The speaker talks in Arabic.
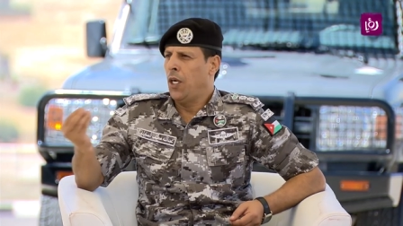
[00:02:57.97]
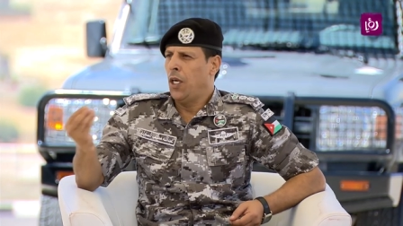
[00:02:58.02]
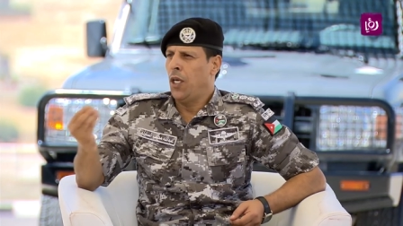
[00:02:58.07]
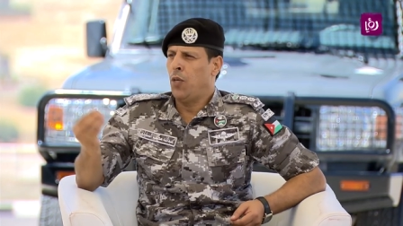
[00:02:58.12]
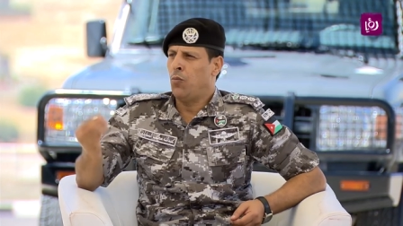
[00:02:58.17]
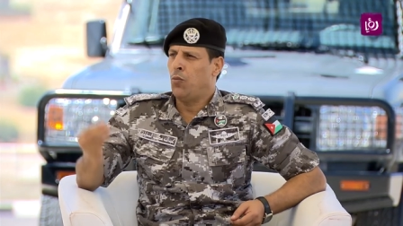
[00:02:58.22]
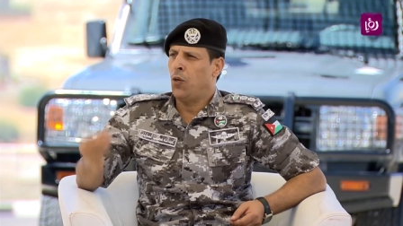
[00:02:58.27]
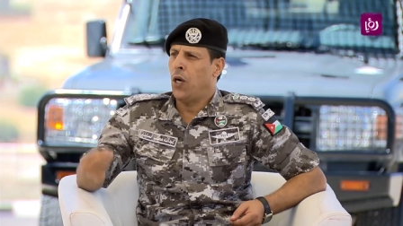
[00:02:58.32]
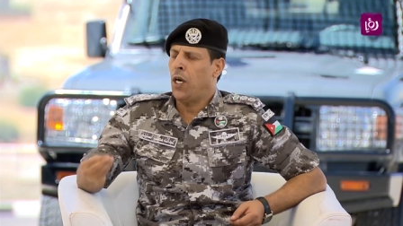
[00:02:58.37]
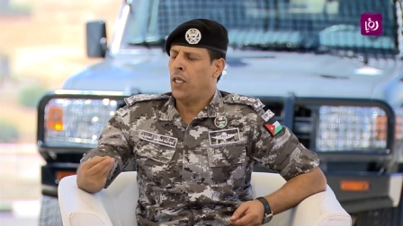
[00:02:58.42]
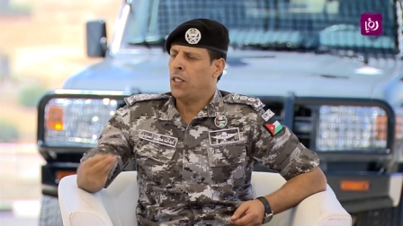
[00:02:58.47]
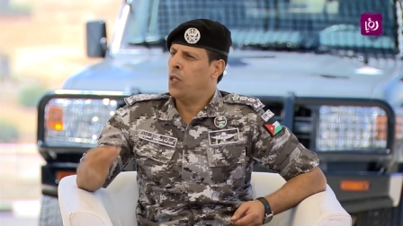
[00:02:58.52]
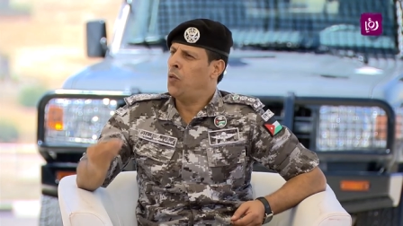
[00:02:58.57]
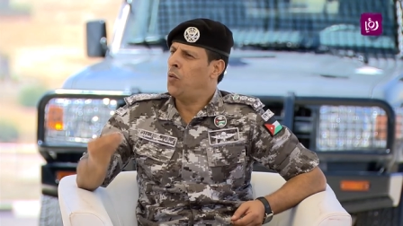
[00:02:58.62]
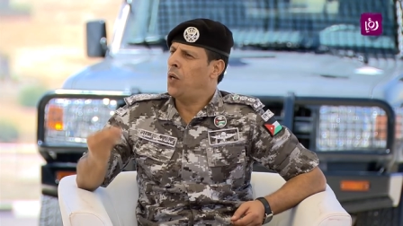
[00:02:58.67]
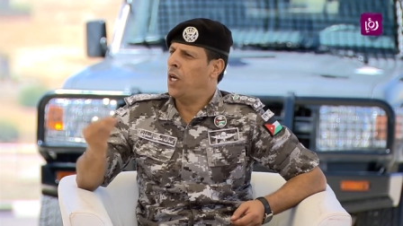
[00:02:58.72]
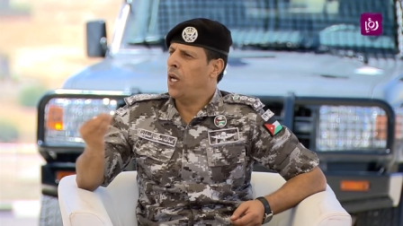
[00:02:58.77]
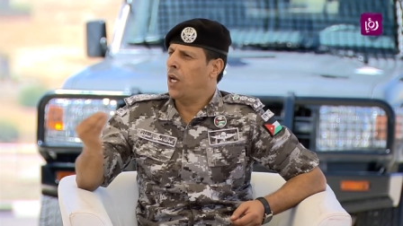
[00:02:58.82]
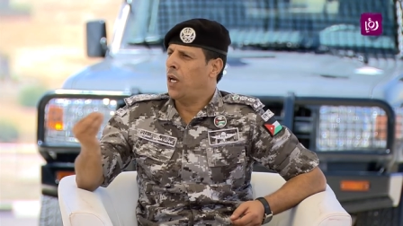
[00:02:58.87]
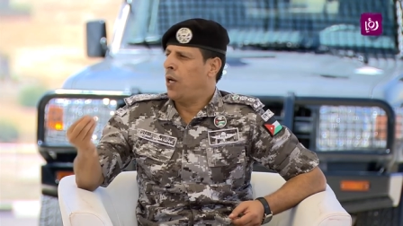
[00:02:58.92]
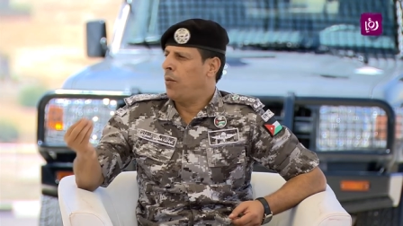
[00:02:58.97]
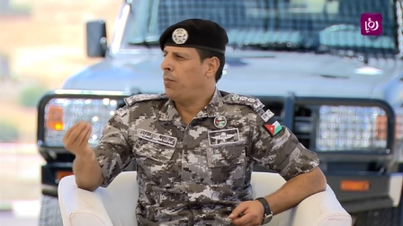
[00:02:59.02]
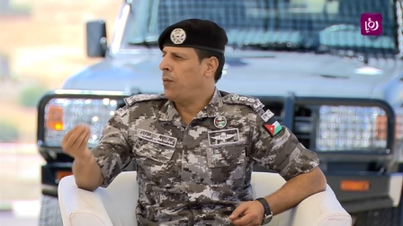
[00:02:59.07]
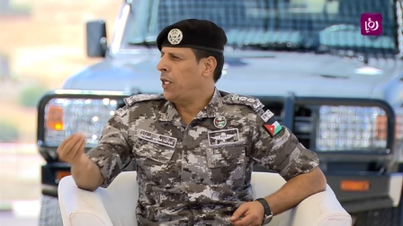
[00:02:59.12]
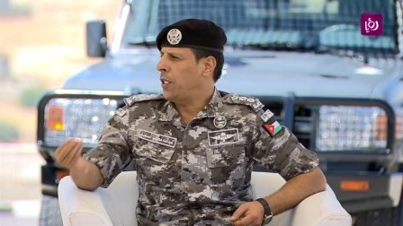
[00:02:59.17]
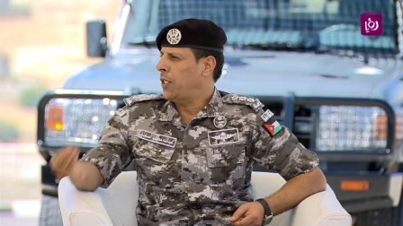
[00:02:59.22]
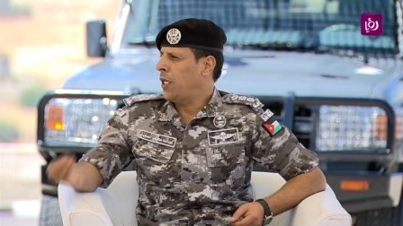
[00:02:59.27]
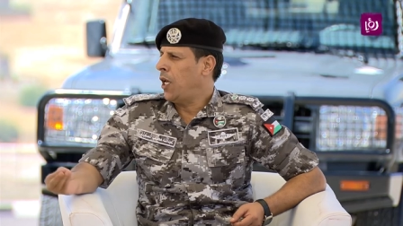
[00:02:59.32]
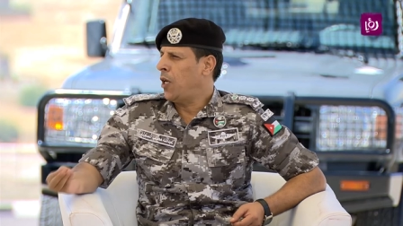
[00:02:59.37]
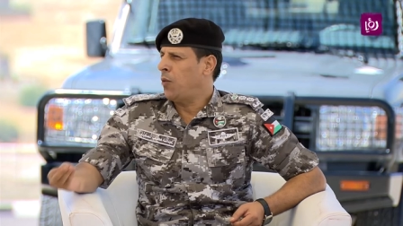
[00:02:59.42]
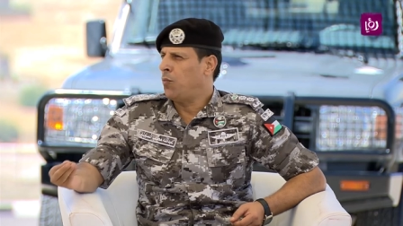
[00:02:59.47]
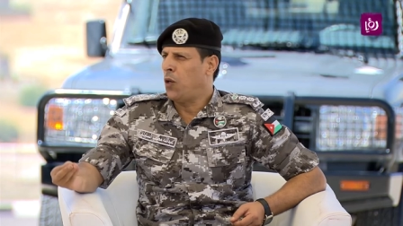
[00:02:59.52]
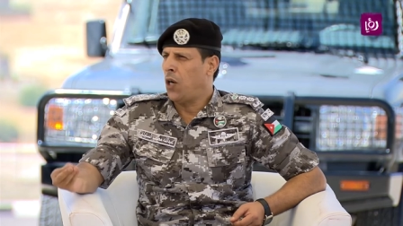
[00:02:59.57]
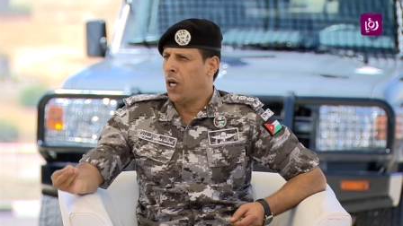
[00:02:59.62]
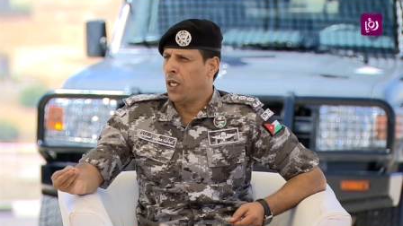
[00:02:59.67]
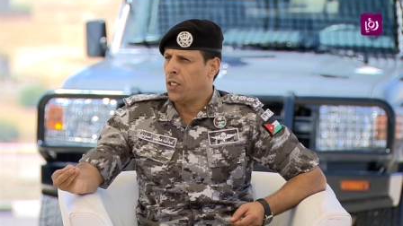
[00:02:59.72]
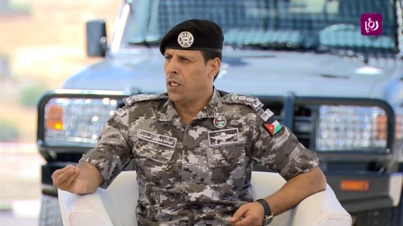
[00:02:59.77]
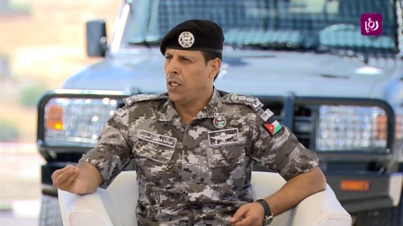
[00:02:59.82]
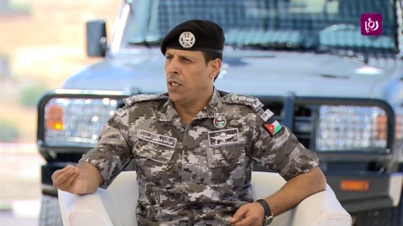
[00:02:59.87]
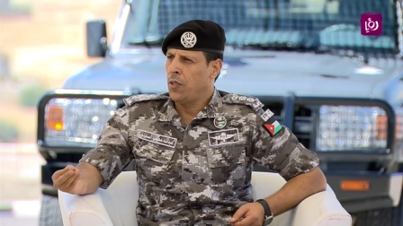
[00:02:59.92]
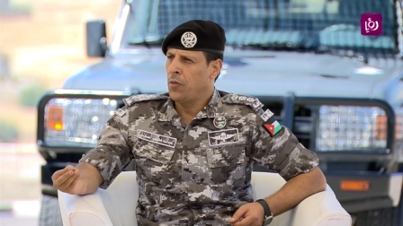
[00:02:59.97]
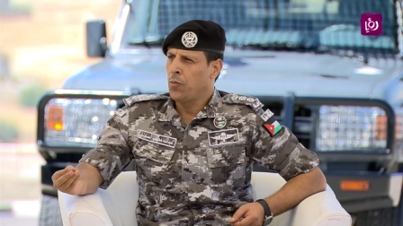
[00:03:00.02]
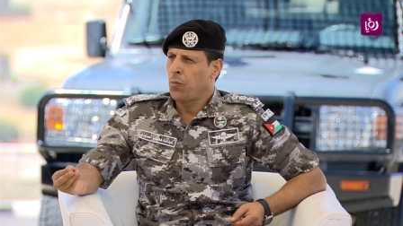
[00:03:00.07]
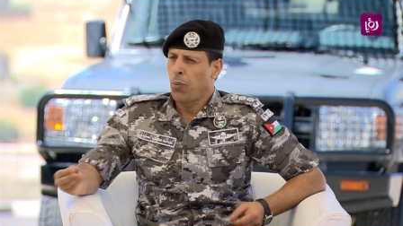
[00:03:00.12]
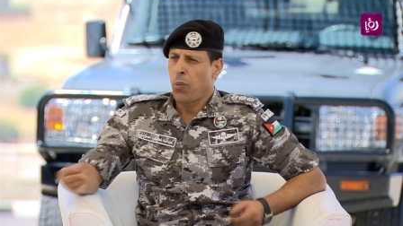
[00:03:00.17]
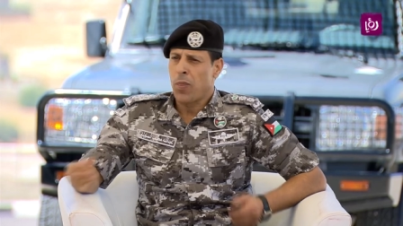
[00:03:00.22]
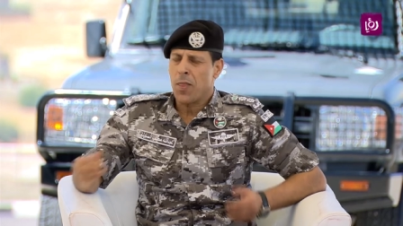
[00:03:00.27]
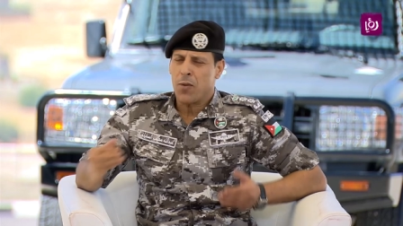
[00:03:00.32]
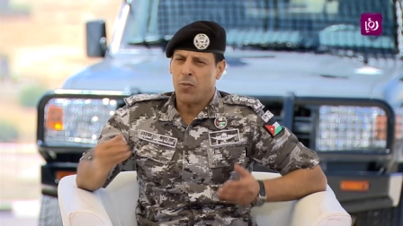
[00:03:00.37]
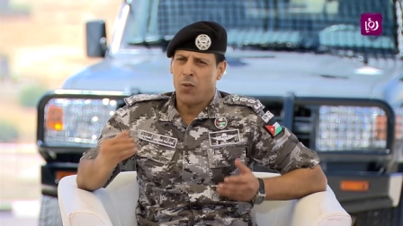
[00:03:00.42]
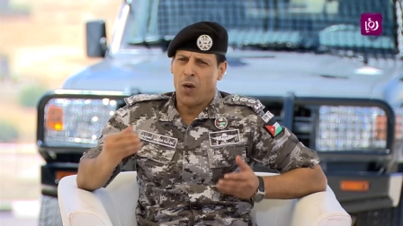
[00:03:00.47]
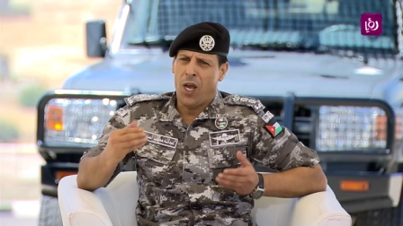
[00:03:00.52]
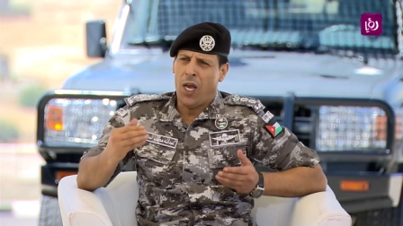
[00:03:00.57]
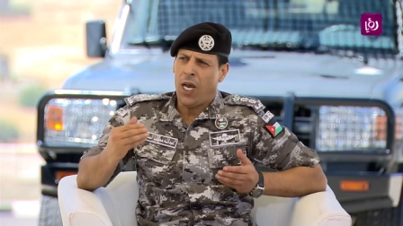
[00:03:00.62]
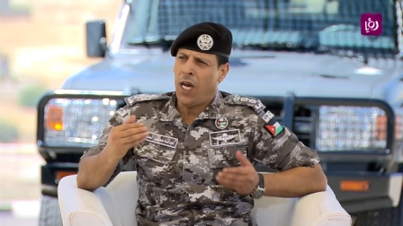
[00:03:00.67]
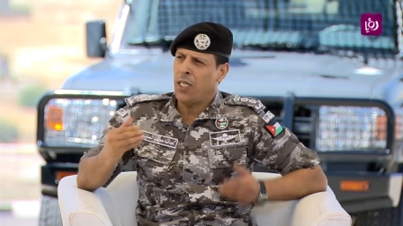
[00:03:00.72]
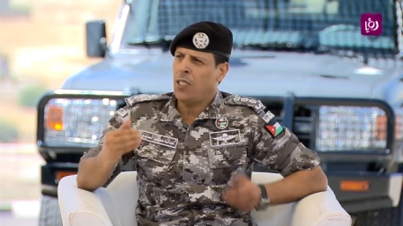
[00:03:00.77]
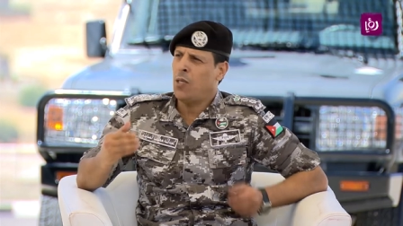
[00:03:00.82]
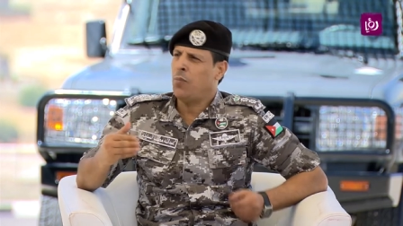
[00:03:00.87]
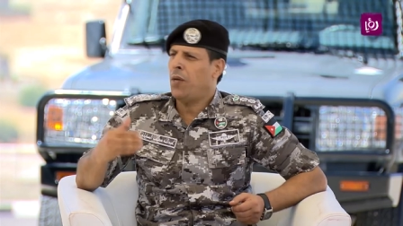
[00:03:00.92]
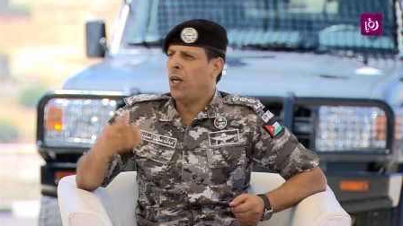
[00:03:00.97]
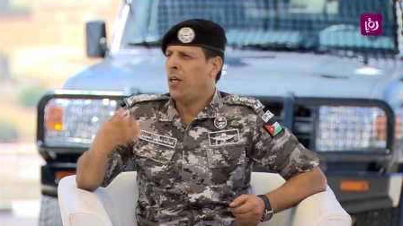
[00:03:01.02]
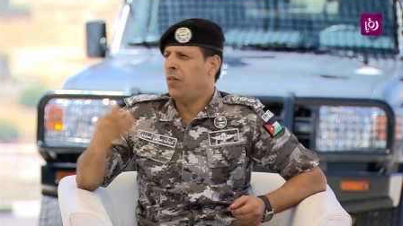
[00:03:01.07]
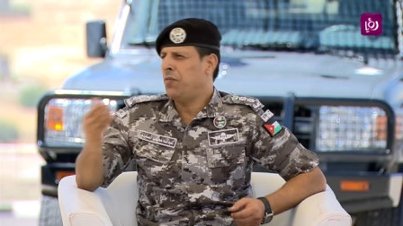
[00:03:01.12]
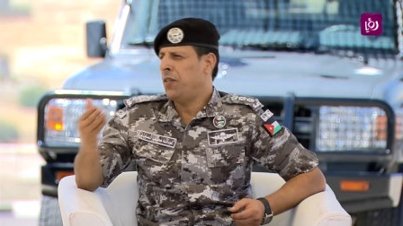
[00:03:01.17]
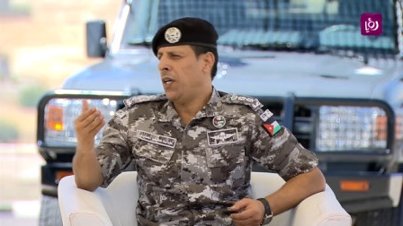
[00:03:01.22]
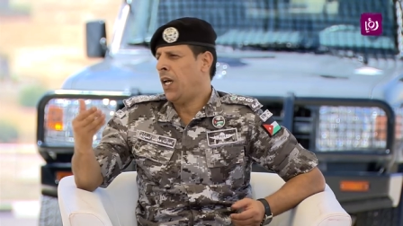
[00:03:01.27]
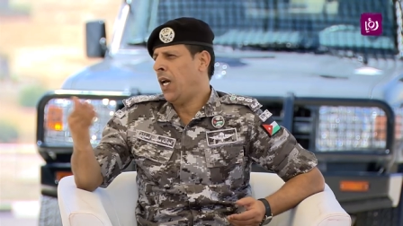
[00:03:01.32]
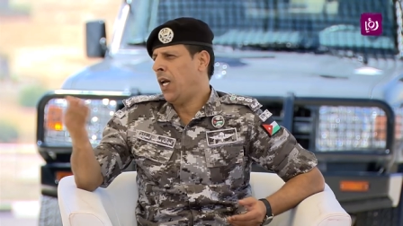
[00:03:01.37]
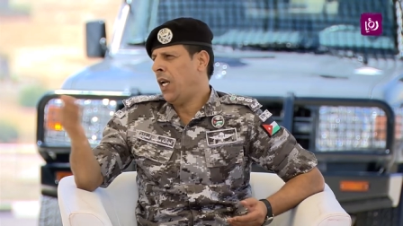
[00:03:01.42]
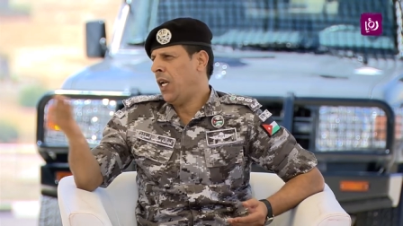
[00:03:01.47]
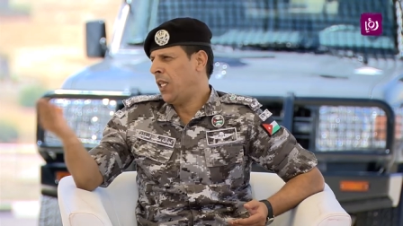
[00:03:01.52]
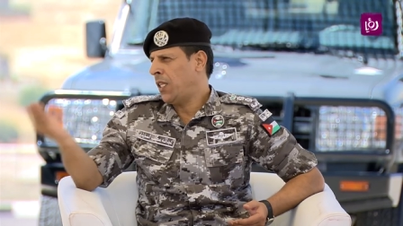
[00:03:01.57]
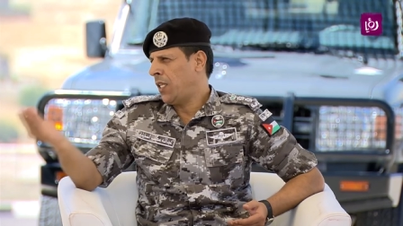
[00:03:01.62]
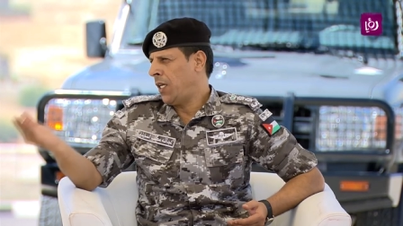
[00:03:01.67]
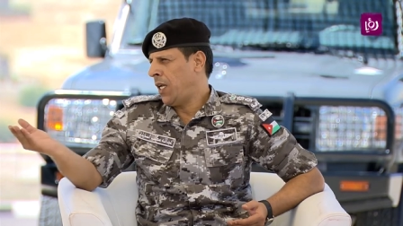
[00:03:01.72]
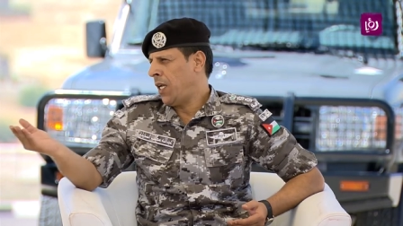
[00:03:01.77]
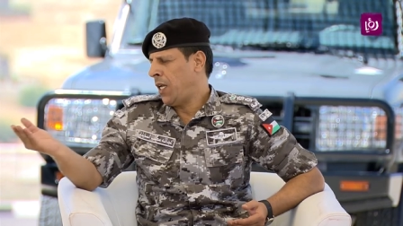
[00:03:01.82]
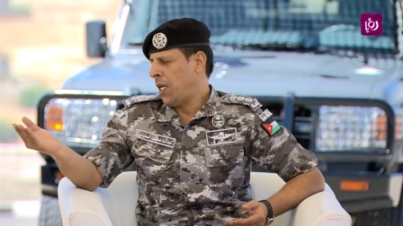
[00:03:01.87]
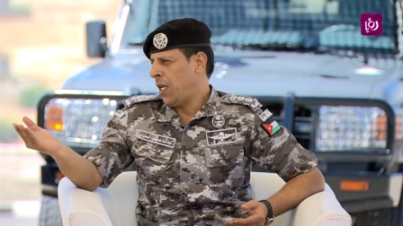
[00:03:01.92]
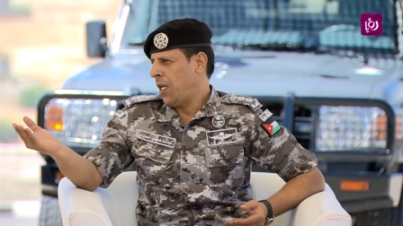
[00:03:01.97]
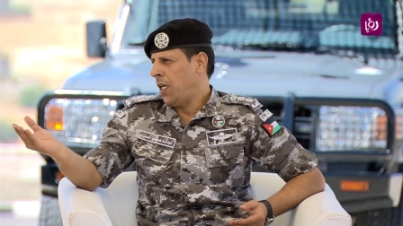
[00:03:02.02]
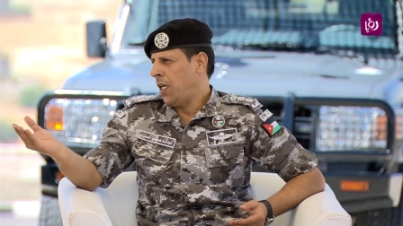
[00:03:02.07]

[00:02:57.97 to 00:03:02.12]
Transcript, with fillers: المواطن وكرامه المواطن وعدم الانفعال اثناء